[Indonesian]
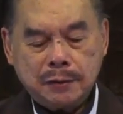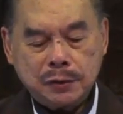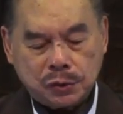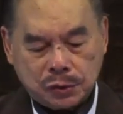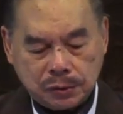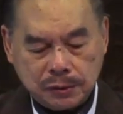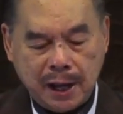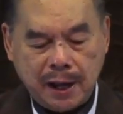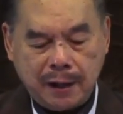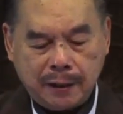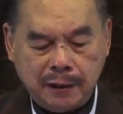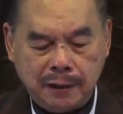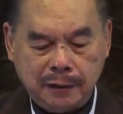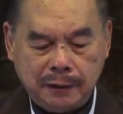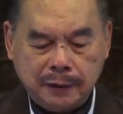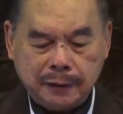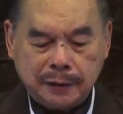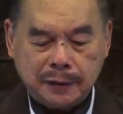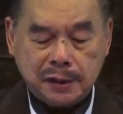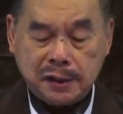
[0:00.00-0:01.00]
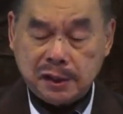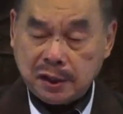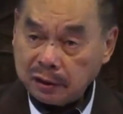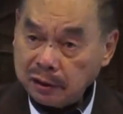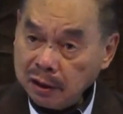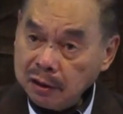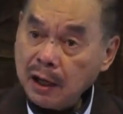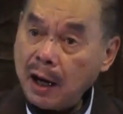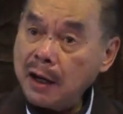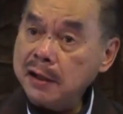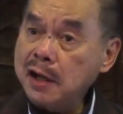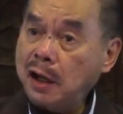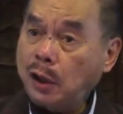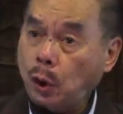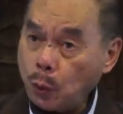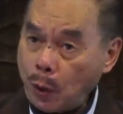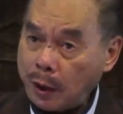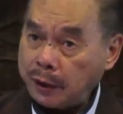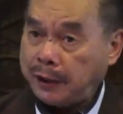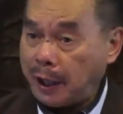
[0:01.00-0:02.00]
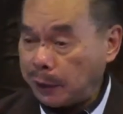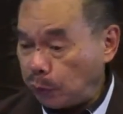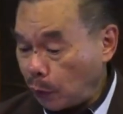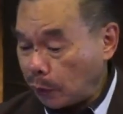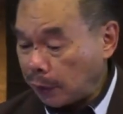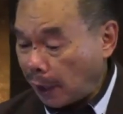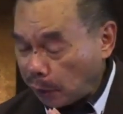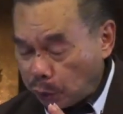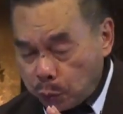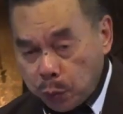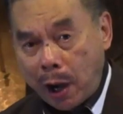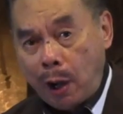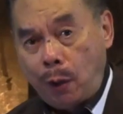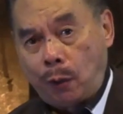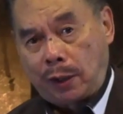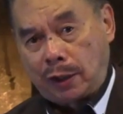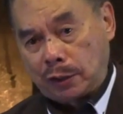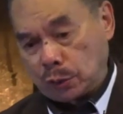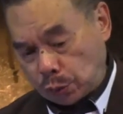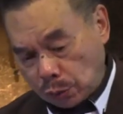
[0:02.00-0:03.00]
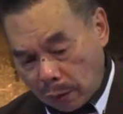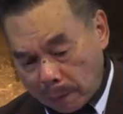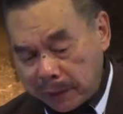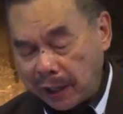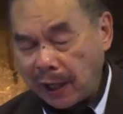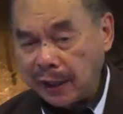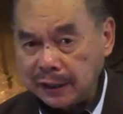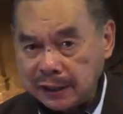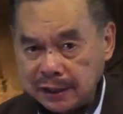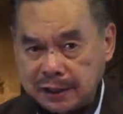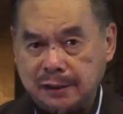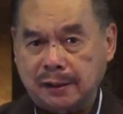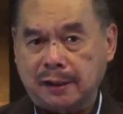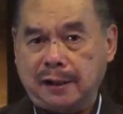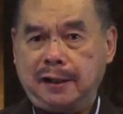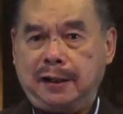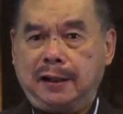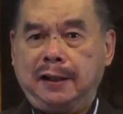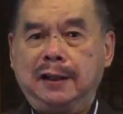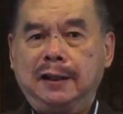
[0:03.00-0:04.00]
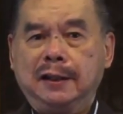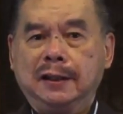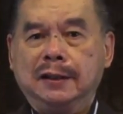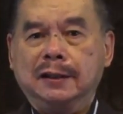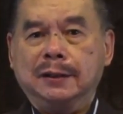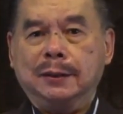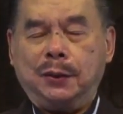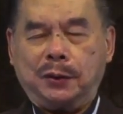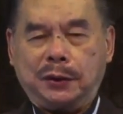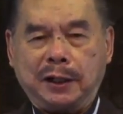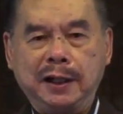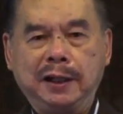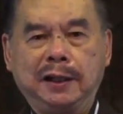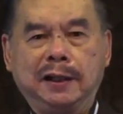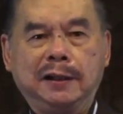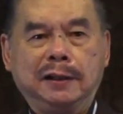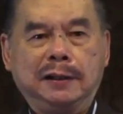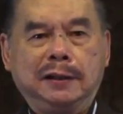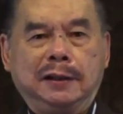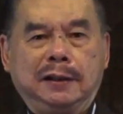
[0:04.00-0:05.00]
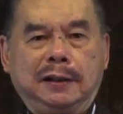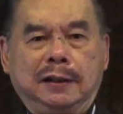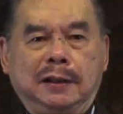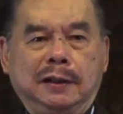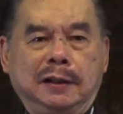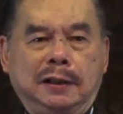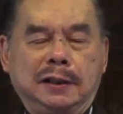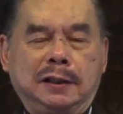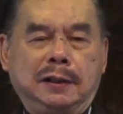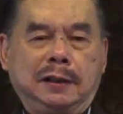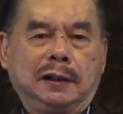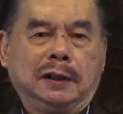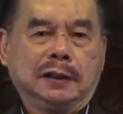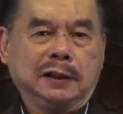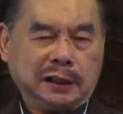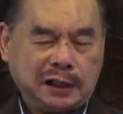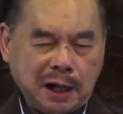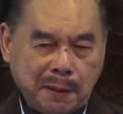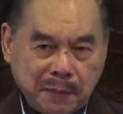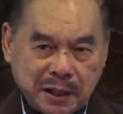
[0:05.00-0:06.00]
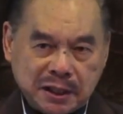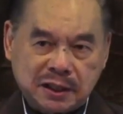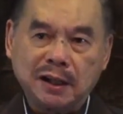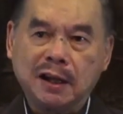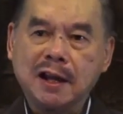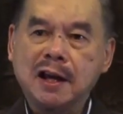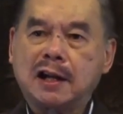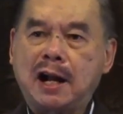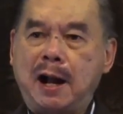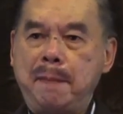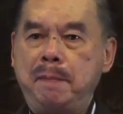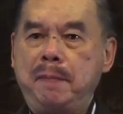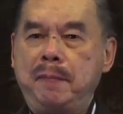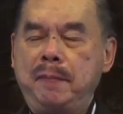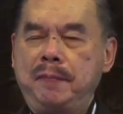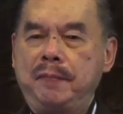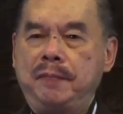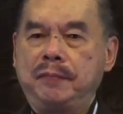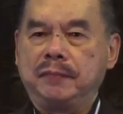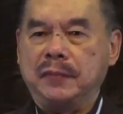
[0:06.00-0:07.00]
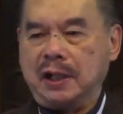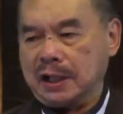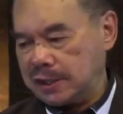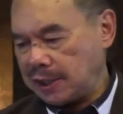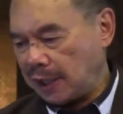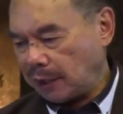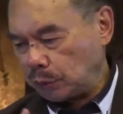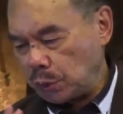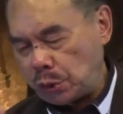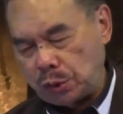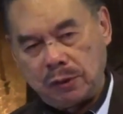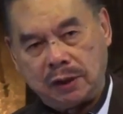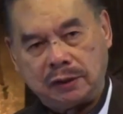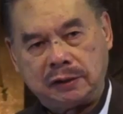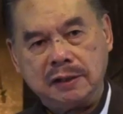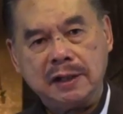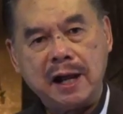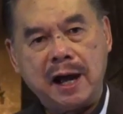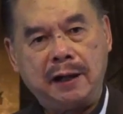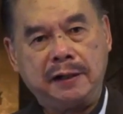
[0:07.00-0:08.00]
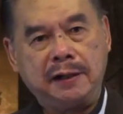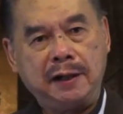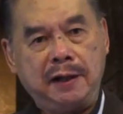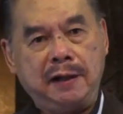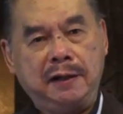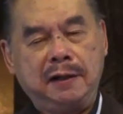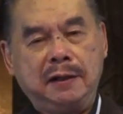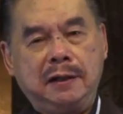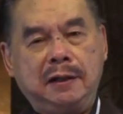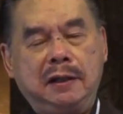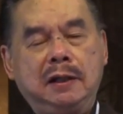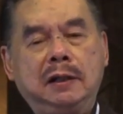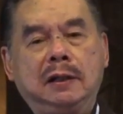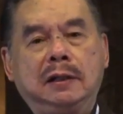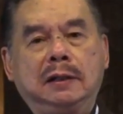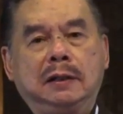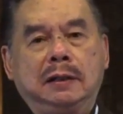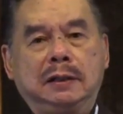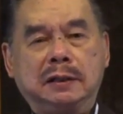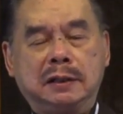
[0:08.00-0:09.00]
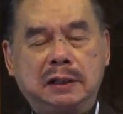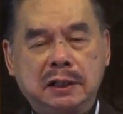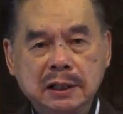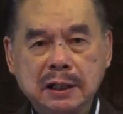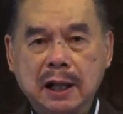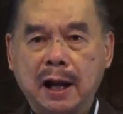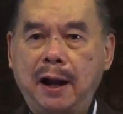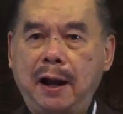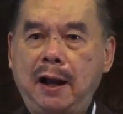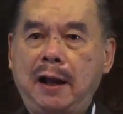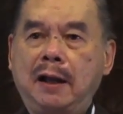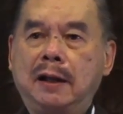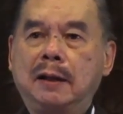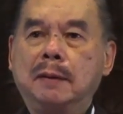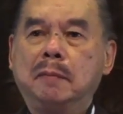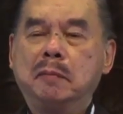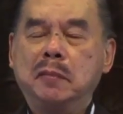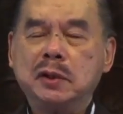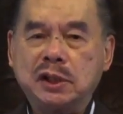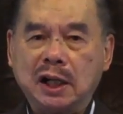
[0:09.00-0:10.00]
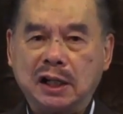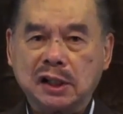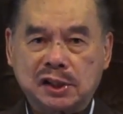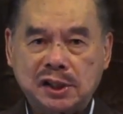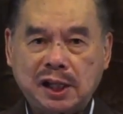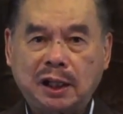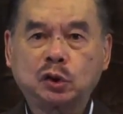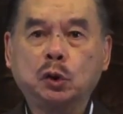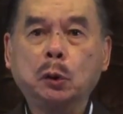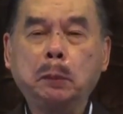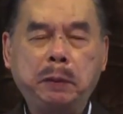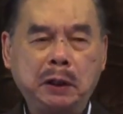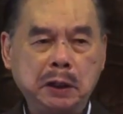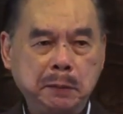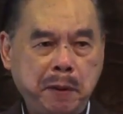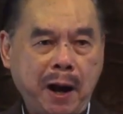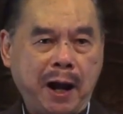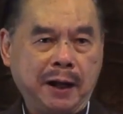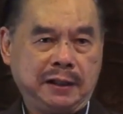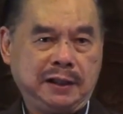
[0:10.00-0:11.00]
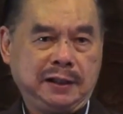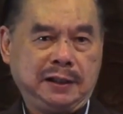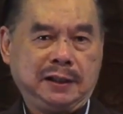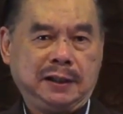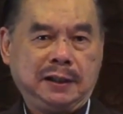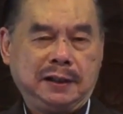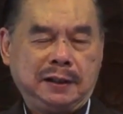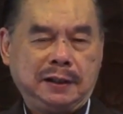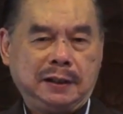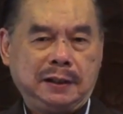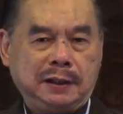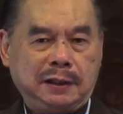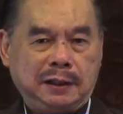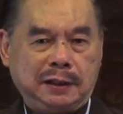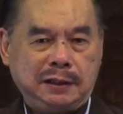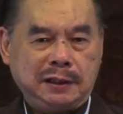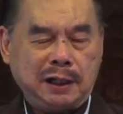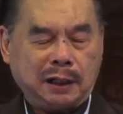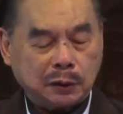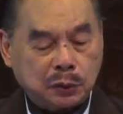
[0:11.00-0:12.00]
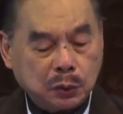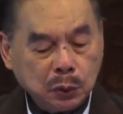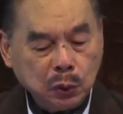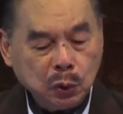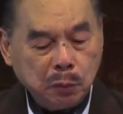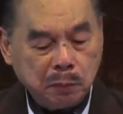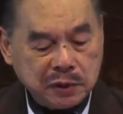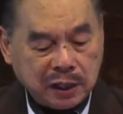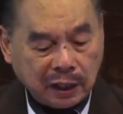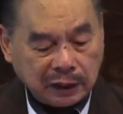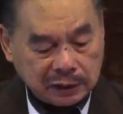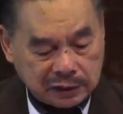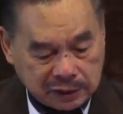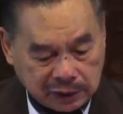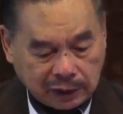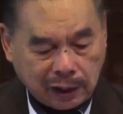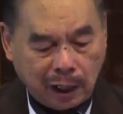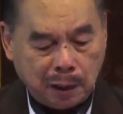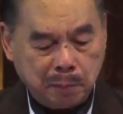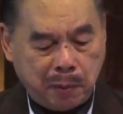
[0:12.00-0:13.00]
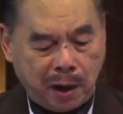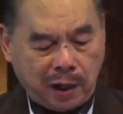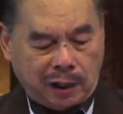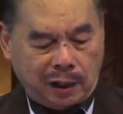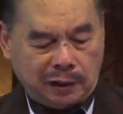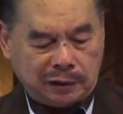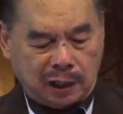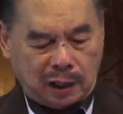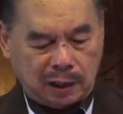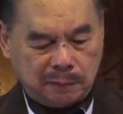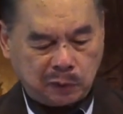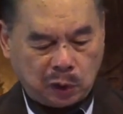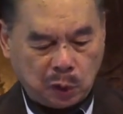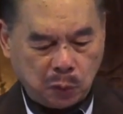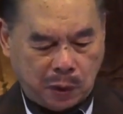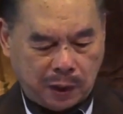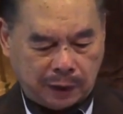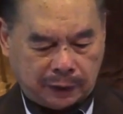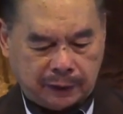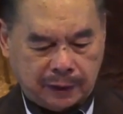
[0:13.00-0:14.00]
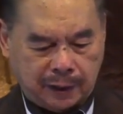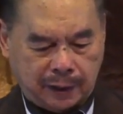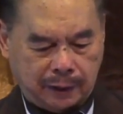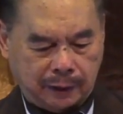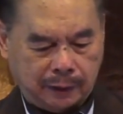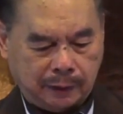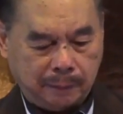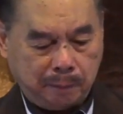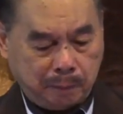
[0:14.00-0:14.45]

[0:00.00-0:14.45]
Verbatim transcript: Saudara, setidaknya keluarga itu adalah dua orang, suami dan istri. Oke, ketika masih lengkap, bila satu sudah tidak ada, dia menjadi satu pribadi yang dulu menjadi cikal bakal dalam keluarga.